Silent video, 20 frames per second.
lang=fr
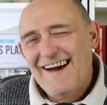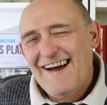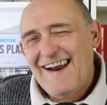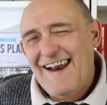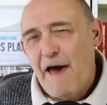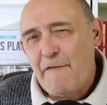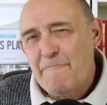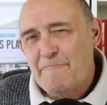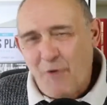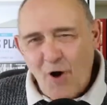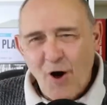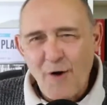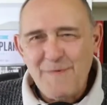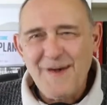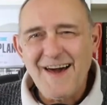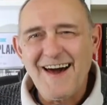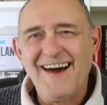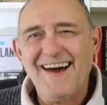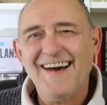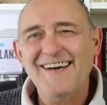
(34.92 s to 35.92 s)
La
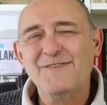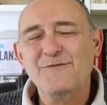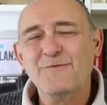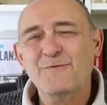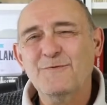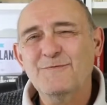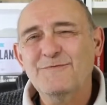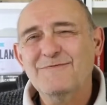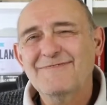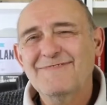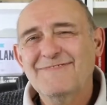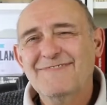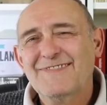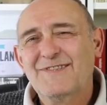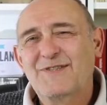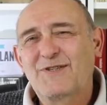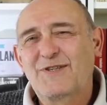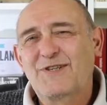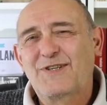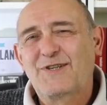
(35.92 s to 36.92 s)
première raison
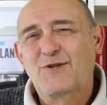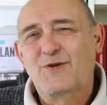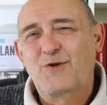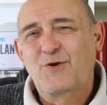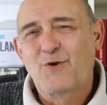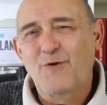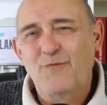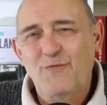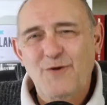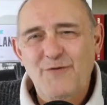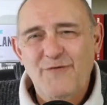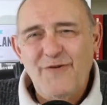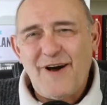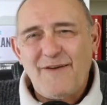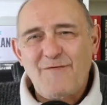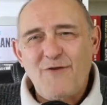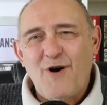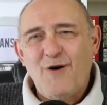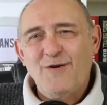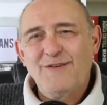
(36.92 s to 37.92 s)
que vous devez
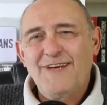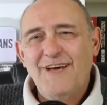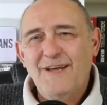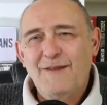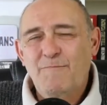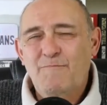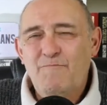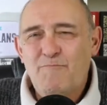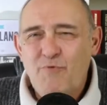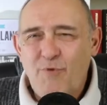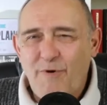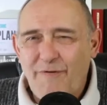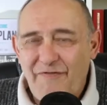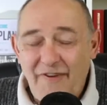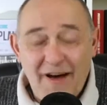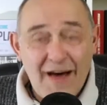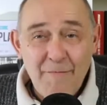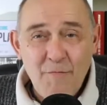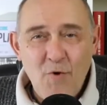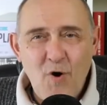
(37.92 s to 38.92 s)
avoir en tête pour
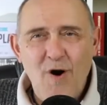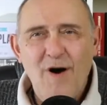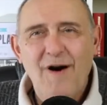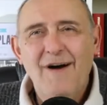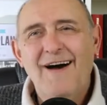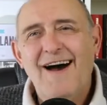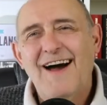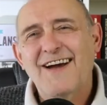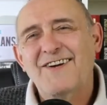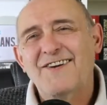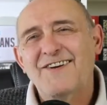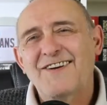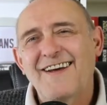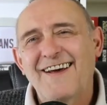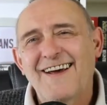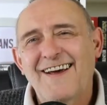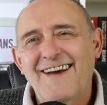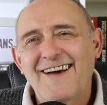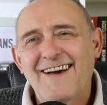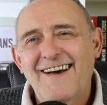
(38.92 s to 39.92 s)
vraiment
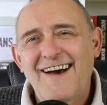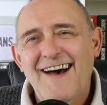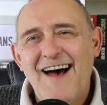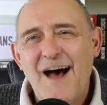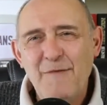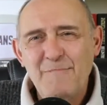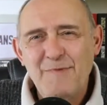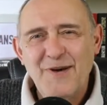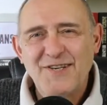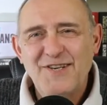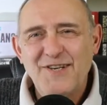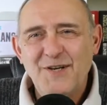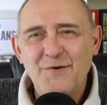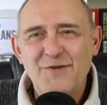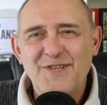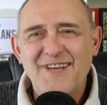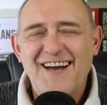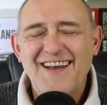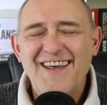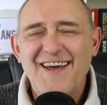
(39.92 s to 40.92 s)
acheter un berger
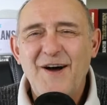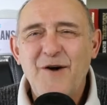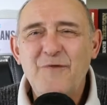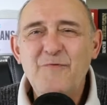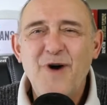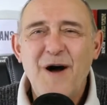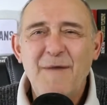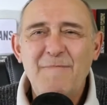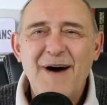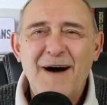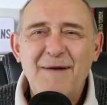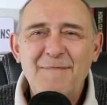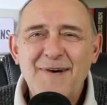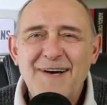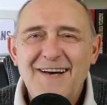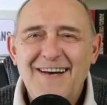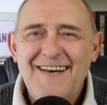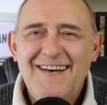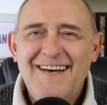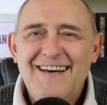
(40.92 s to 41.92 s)
australien ou un BAM,
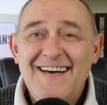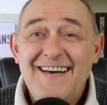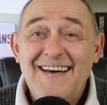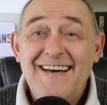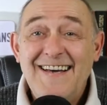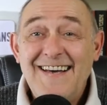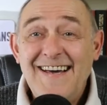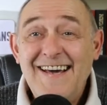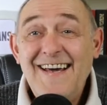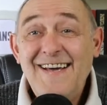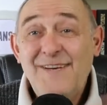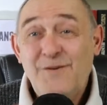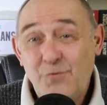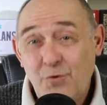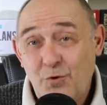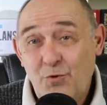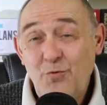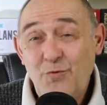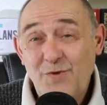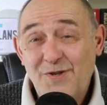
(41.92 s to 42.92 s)
et
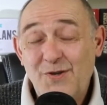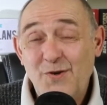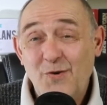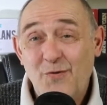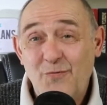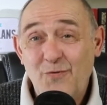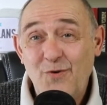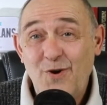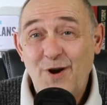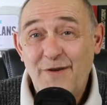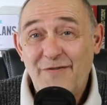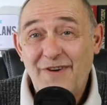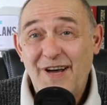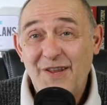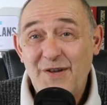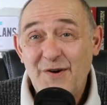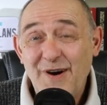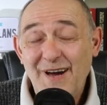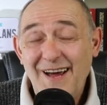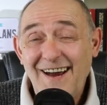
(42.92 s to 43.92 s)
surtout si on vous l'offre à
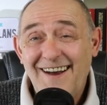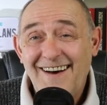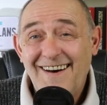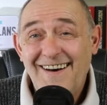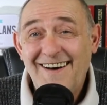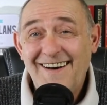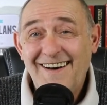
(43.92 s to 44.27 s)
Noël,